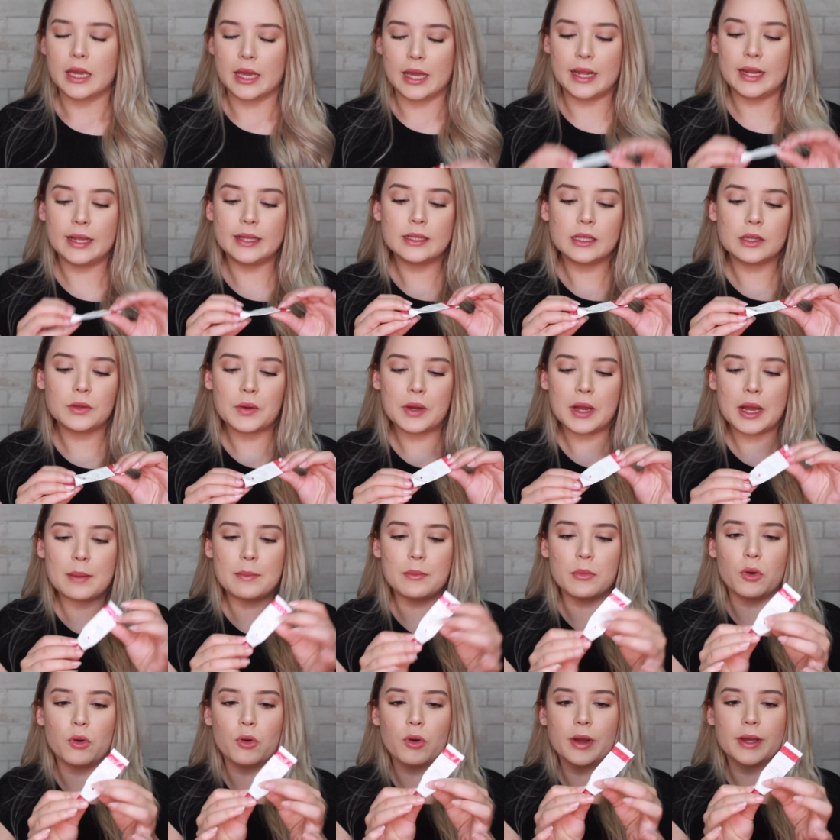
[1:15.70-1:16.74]
ele ainda não
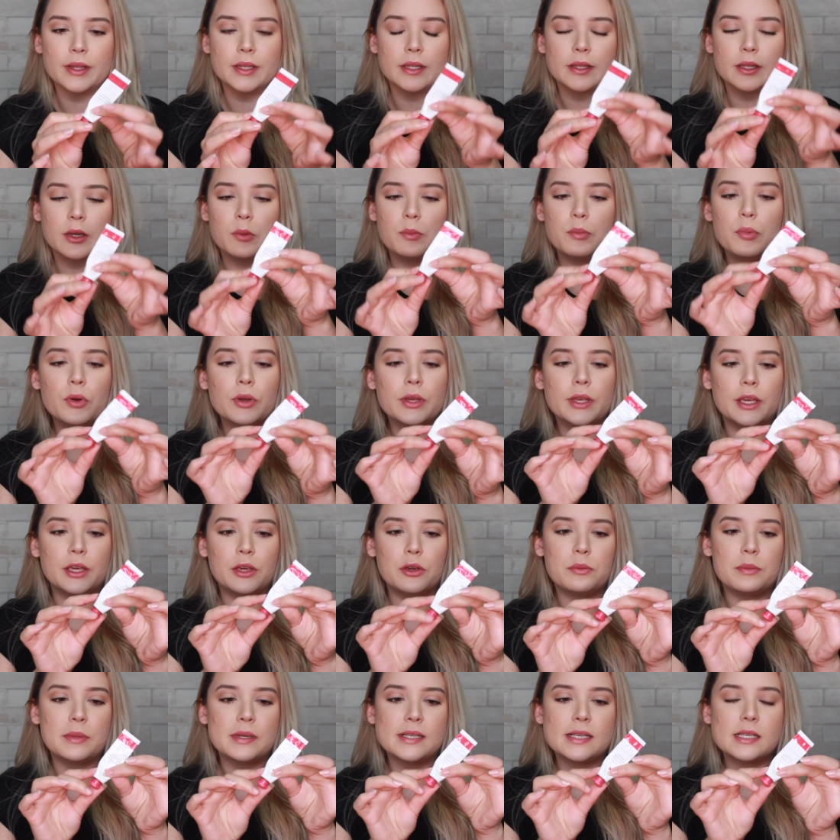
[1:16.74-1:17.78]
acabou, ainda tem um
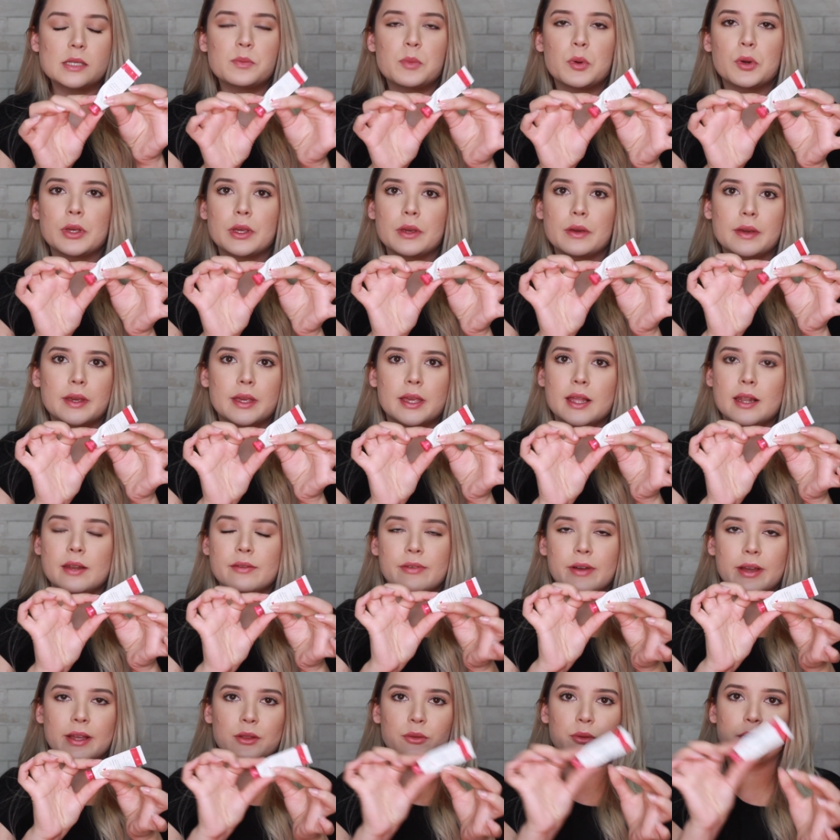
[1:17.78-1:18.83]
pouquinho, mas esse pouquinho aqui ele
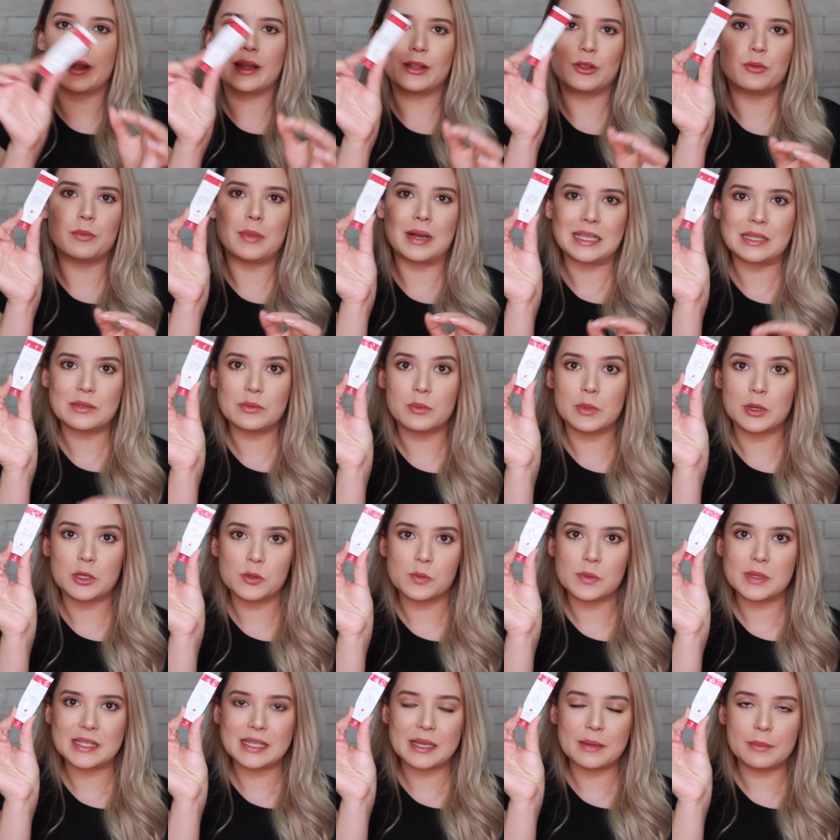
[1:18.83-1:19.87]
vai durar no máximo
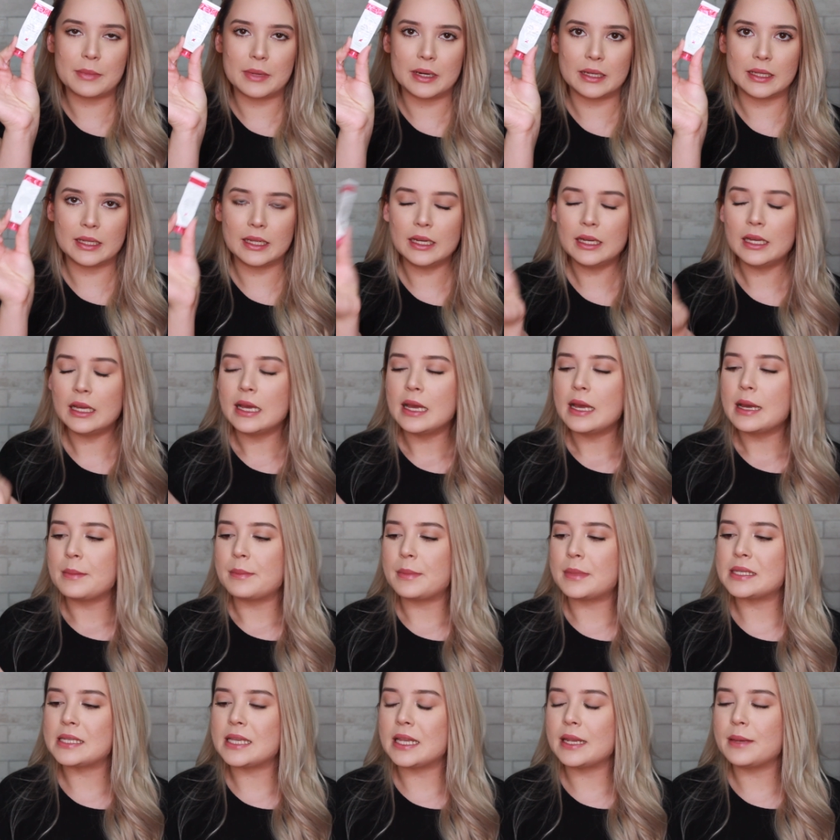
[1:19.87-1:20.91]
mais uma semana.
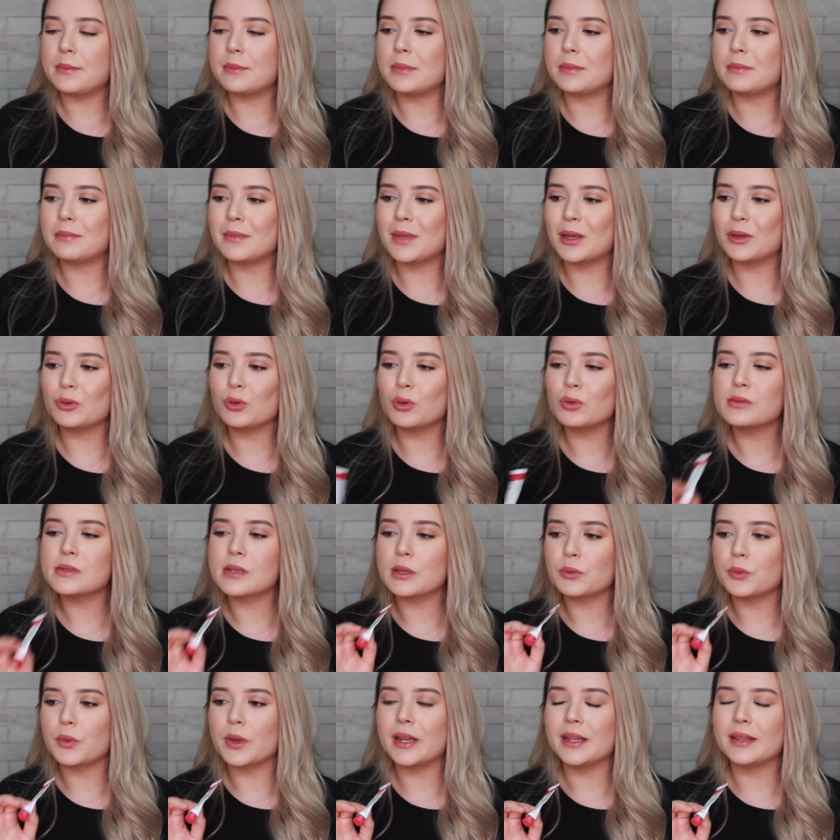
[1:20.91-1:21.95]
Mas ele, eu tô
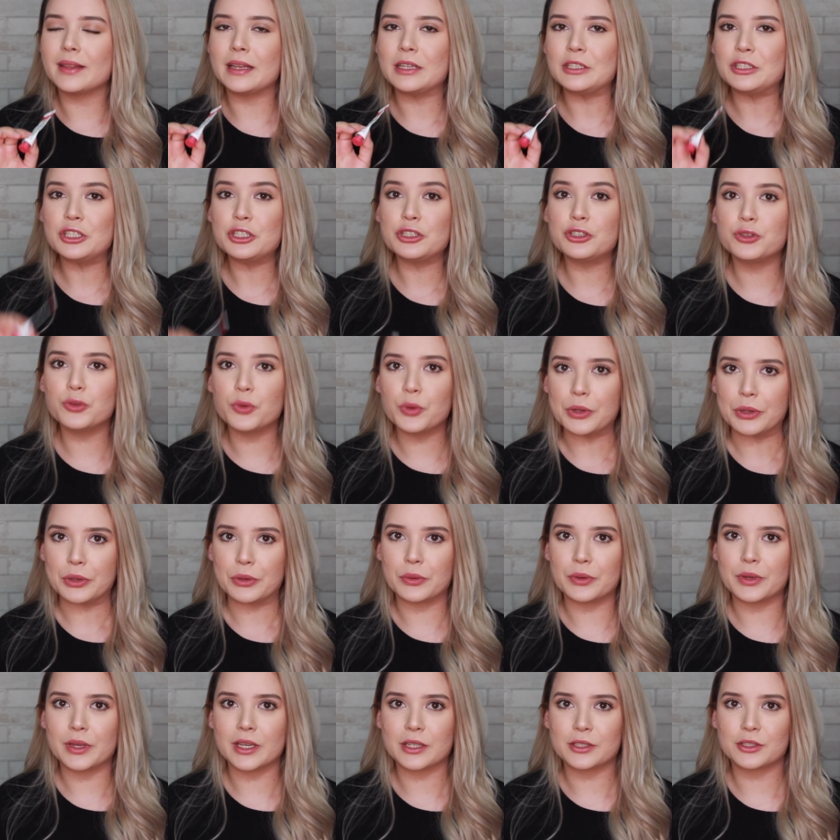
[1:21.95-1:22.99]
usando ele desde
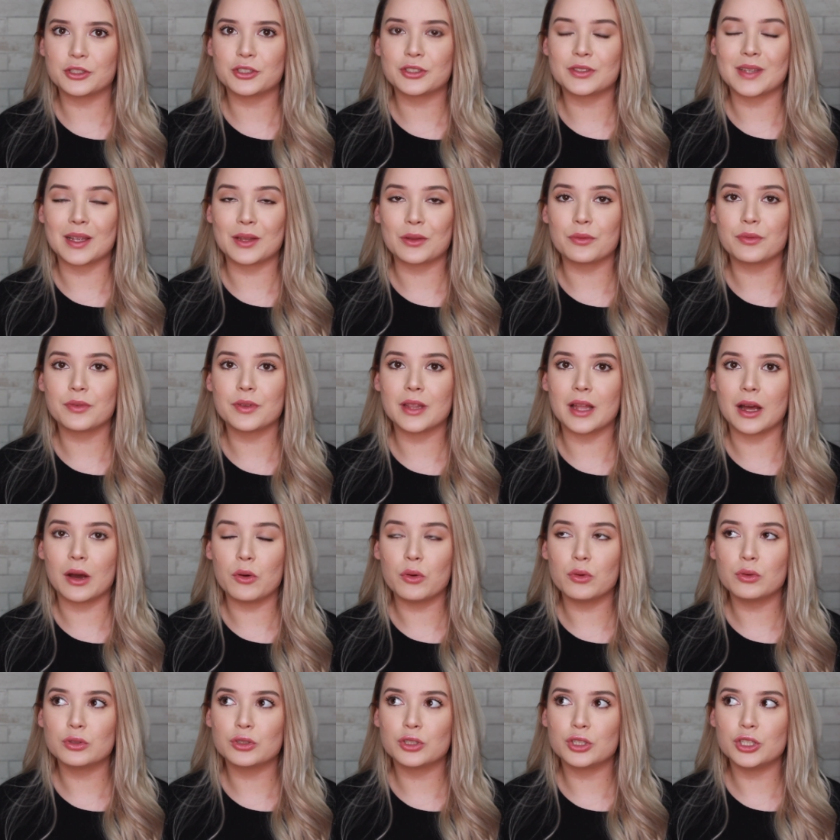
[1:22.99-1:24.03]
junho e a gente tá no
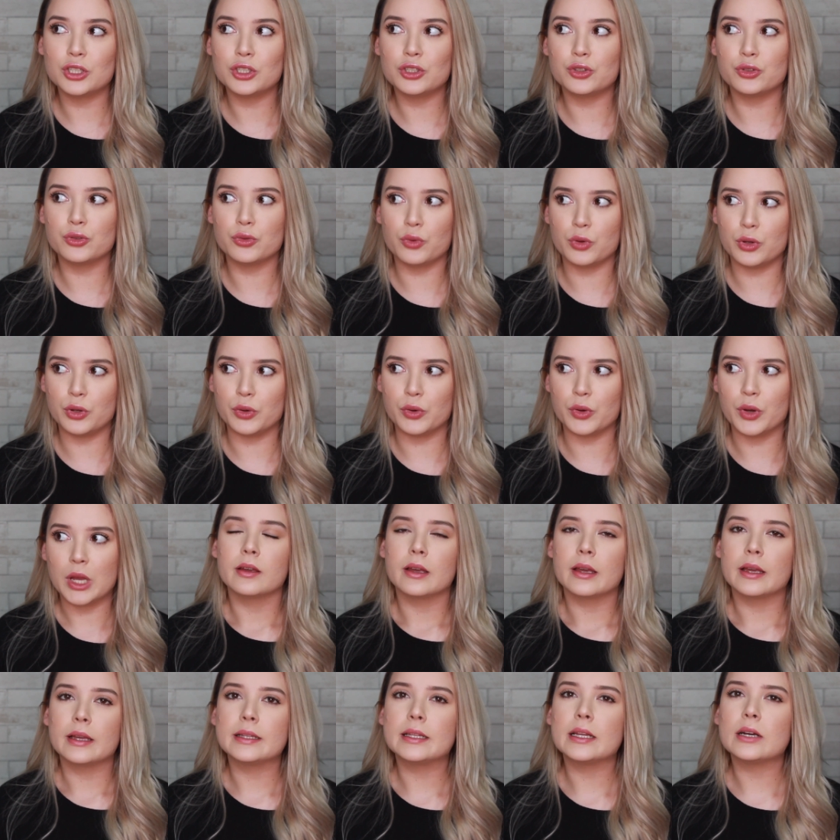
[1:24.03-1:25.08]
final de julho.
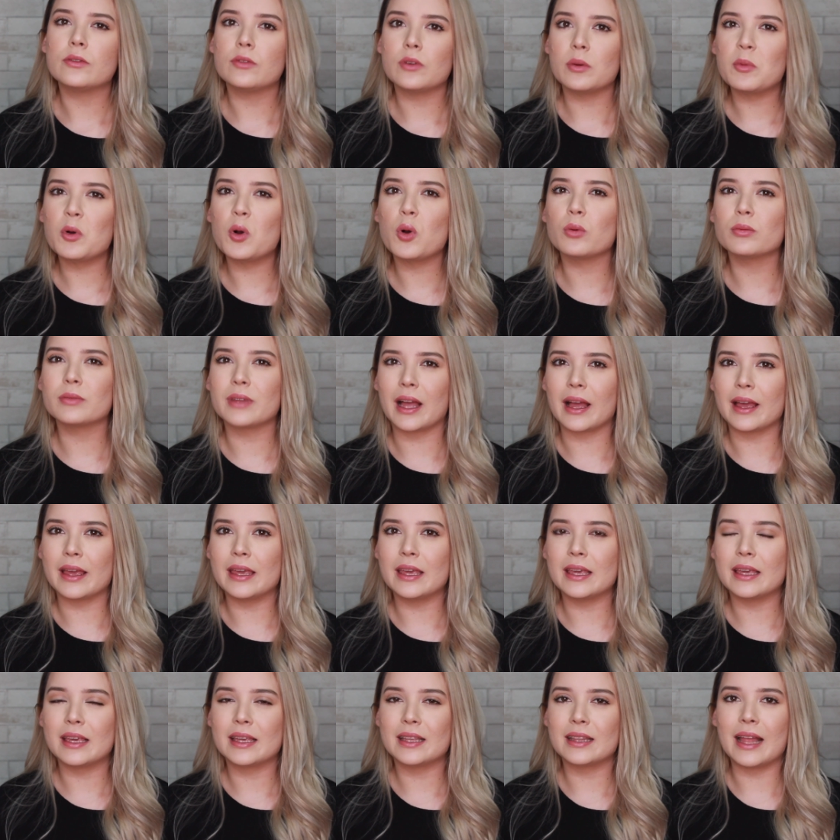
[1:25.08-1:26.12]
Então vamos contar
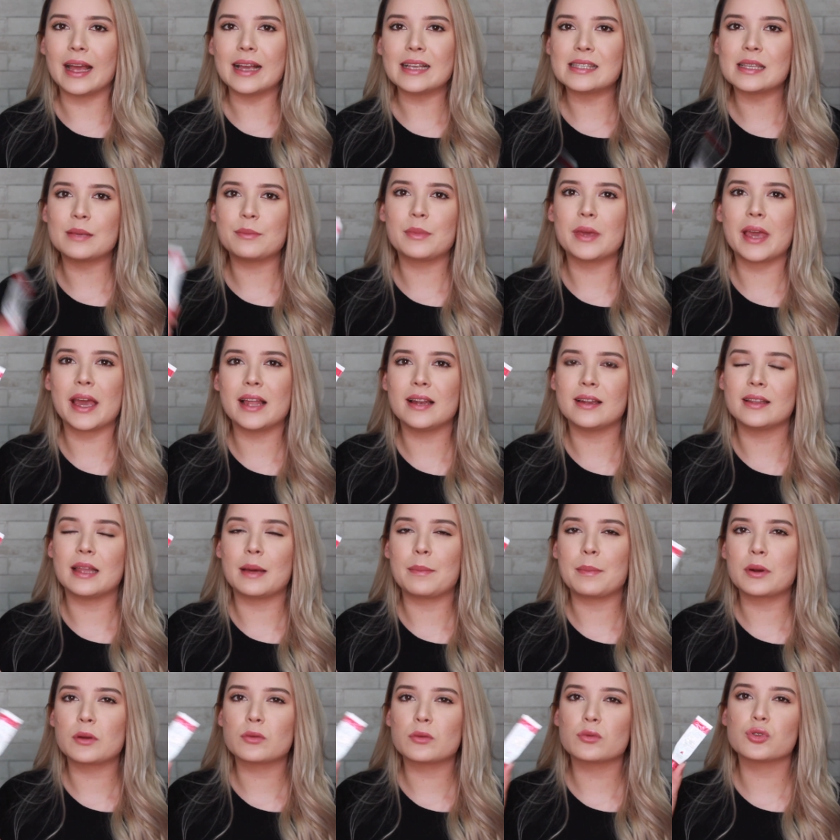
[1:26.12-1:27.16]
aí que 10ml
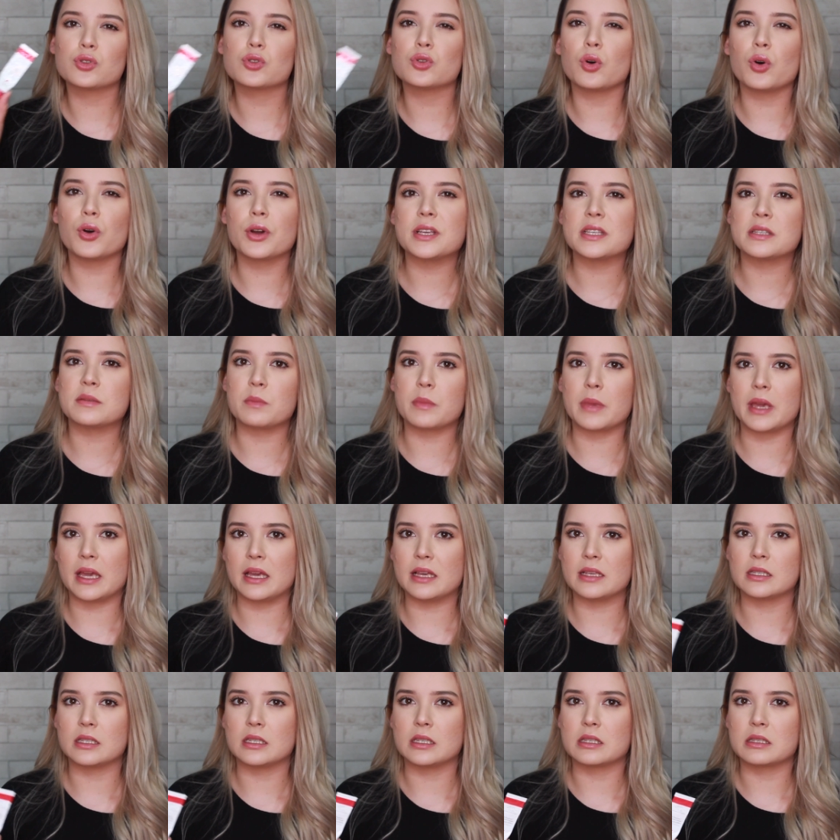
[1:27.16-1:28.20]
dá pra uns dois
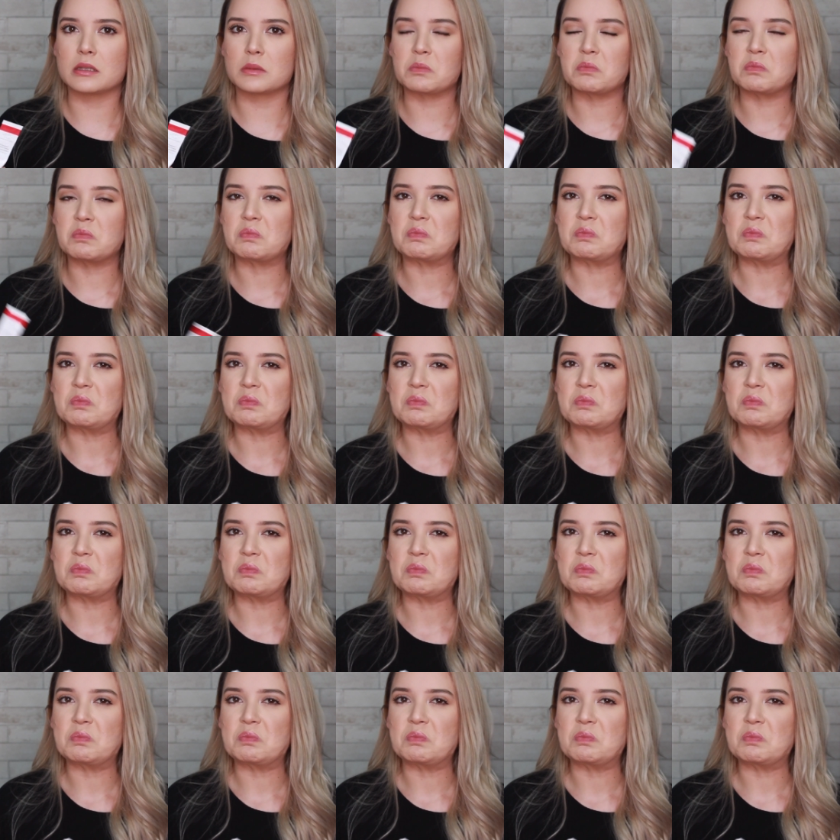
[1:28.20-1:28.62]
meses,